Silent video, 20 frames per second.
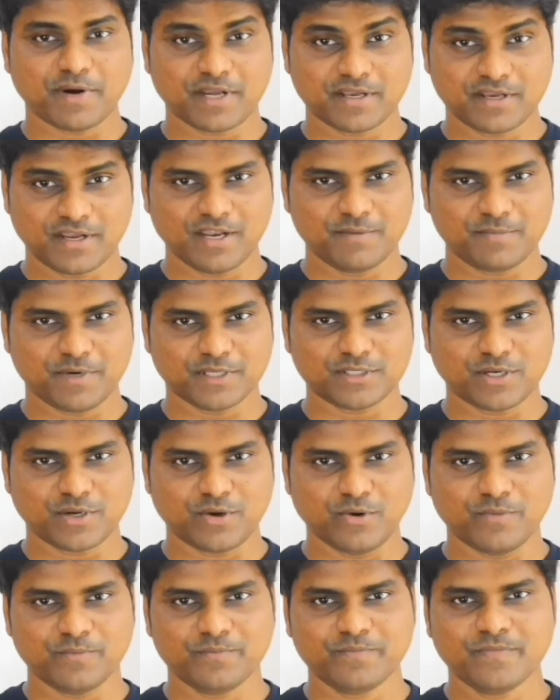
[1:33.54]
நம்ம படங்களில்
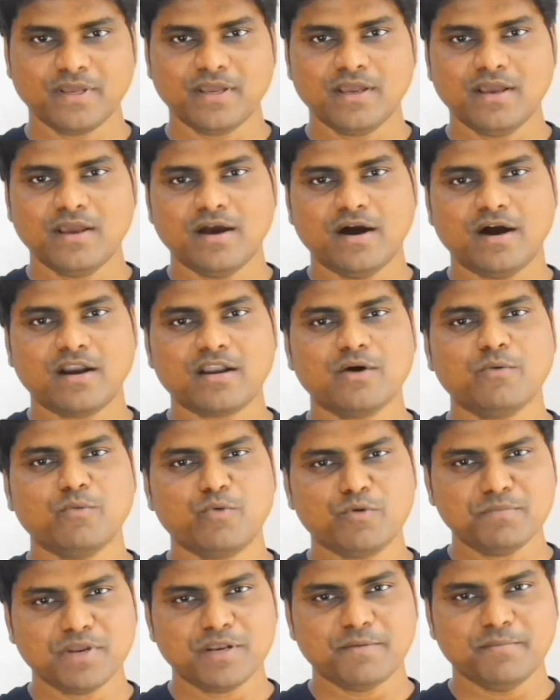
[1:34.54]
பார்த்துருக்கோம் ஆனால்
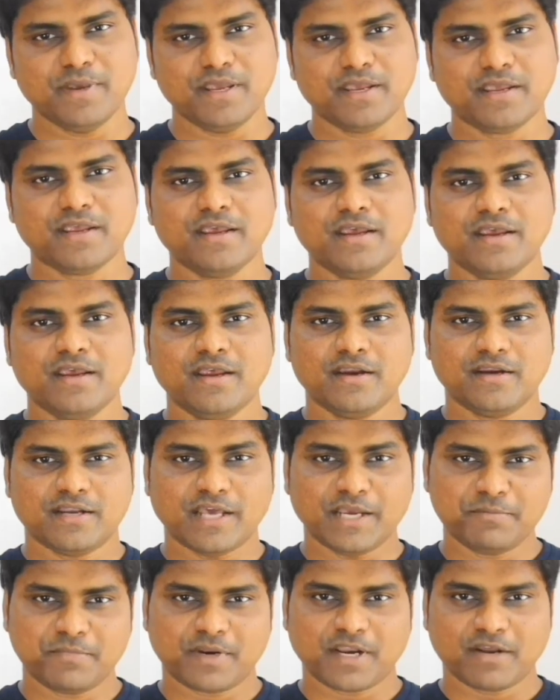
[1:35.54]
உண்மையிலுமே
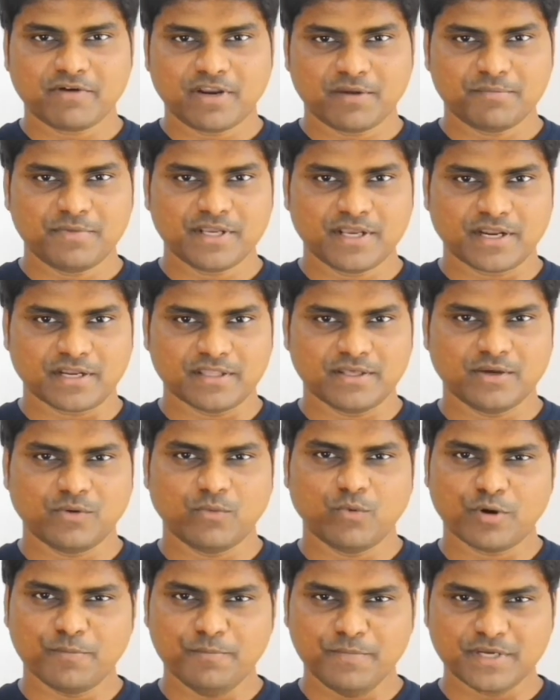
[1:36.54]
டைம் ட்ராவல் அப்படிங்கிறது
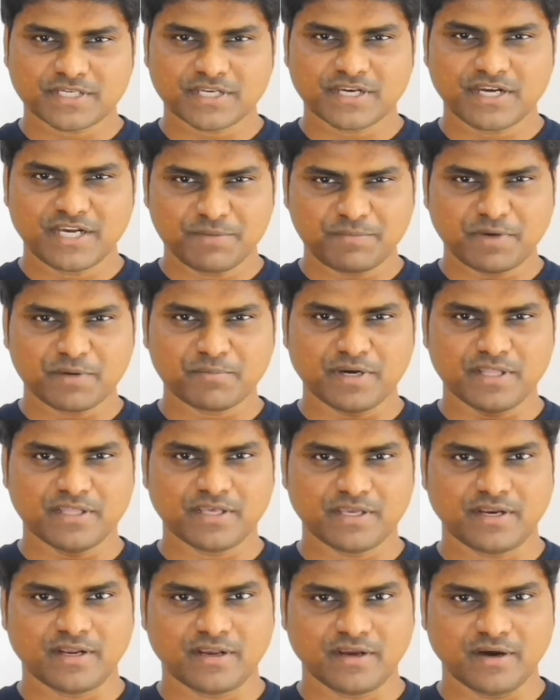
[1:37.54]
ஒரு மிஷினை டிபெண்ட் பண்ணி
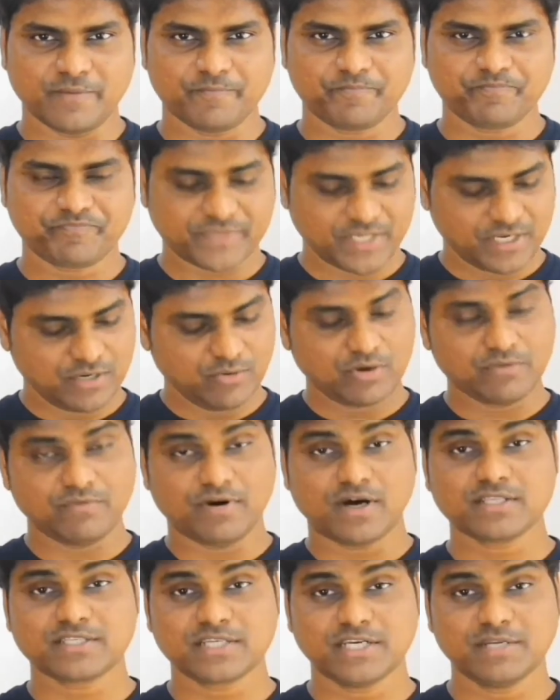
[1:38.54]
தான் இருக்கா இல்லை ஒரு
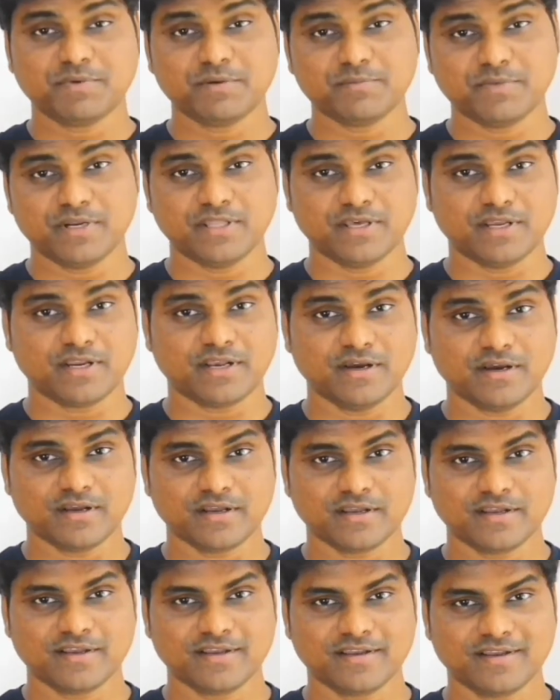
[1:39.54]
வாட்சை டிபெண்ட் பண்ணி தான் இருக்கா
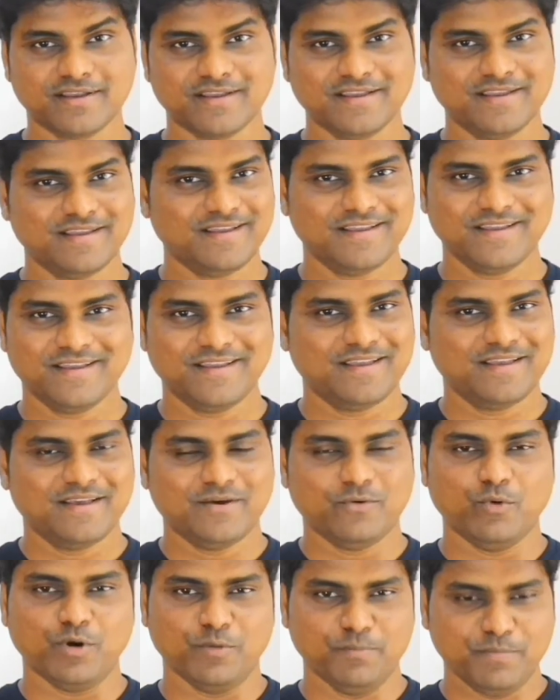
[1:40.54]

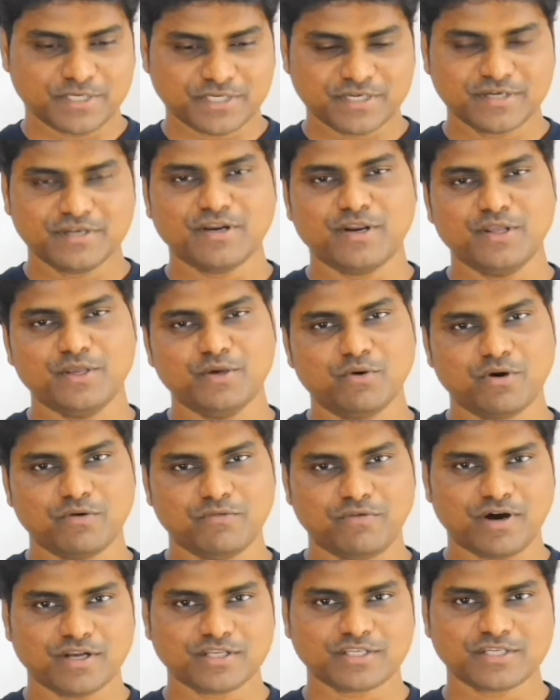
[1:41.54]
ஒரு மிஷின்னாலேயோ ஒரு
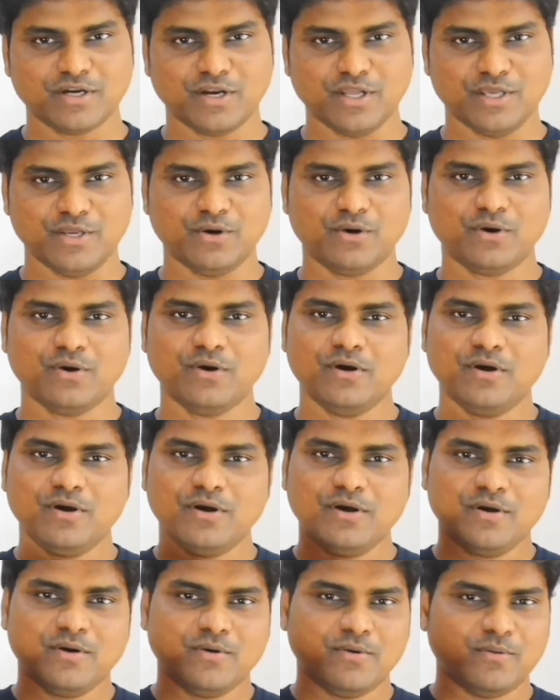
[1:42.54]
வாட்ச்னாலேயோ
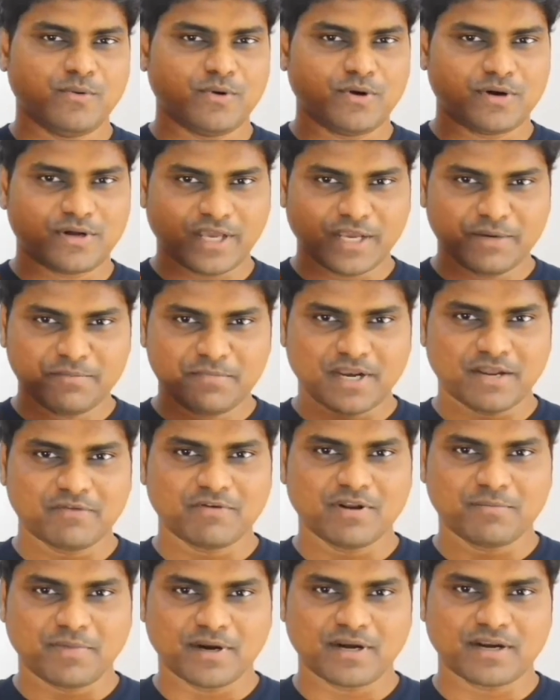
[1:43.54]
ஒரு டைம்
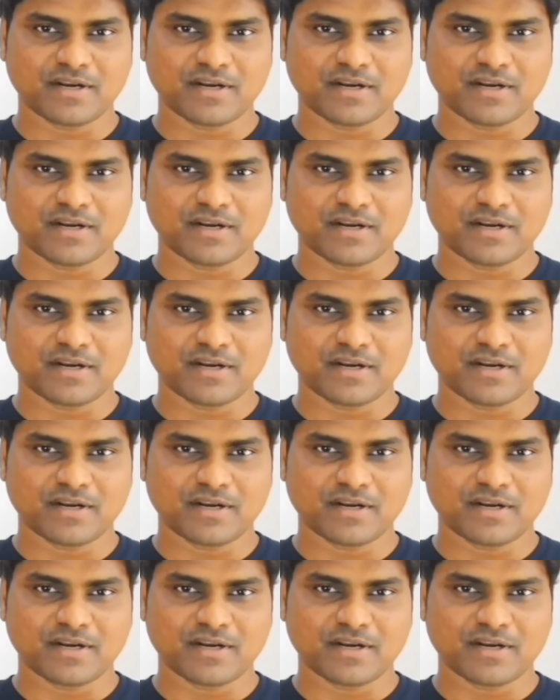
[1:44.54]
ட்ராவலை